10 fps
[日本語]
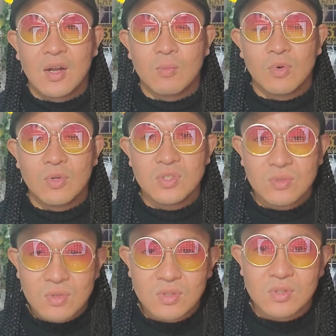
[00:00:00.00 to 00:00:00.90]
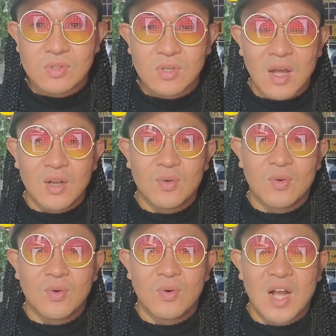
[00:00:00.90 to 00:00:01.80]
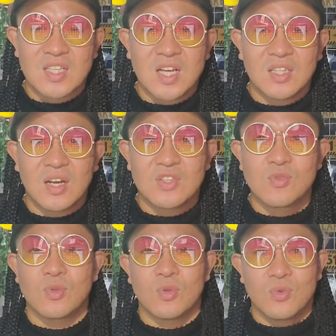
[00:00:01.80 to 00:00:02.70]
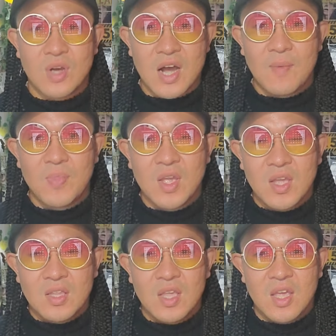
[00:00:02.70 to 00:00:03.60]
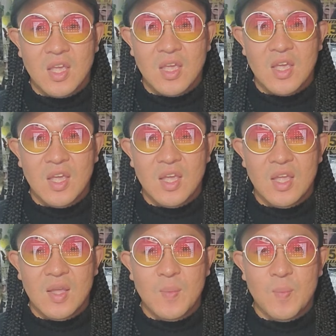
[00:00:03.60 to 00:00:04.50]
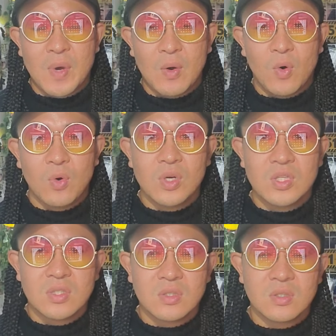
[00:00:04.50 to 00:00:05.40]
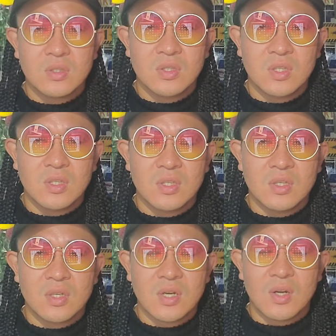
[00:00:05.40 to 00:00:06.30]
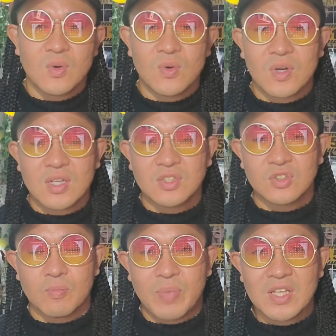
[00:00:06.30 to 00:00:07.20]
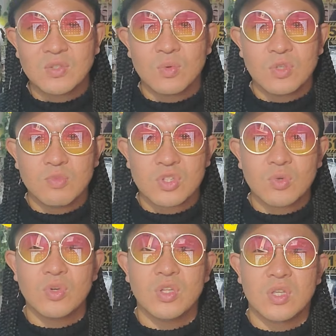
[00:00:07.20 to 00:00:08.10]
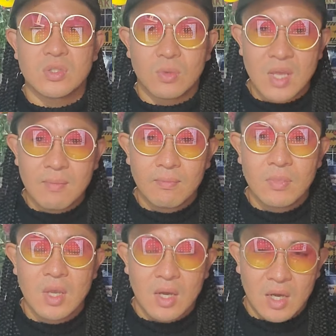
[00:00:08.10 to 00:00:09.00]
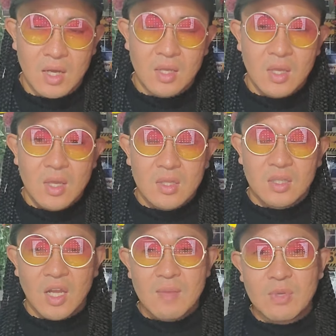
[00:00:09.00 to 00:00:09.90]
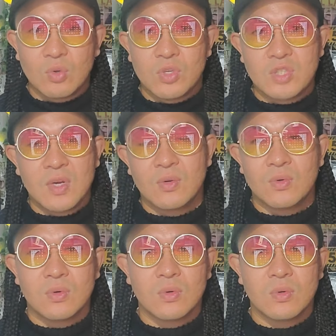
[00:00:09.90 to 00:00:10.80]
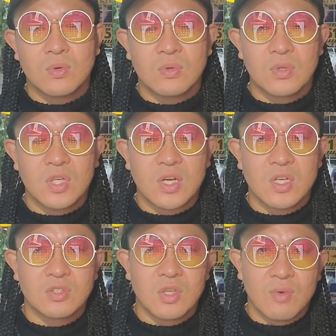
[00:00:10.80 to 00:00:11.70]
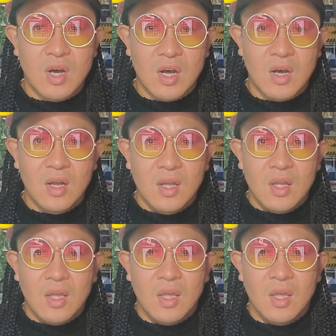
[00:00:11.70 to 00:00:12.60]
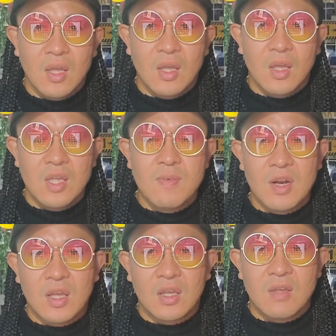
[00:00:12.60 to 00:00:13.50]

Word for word: あの、ものすごく、あの、風当たり強いというか、で、まあ、法律に、あの、関するその罰則もすごいんですよね。はい。で、大麻取締法に関しては、えー、今ね、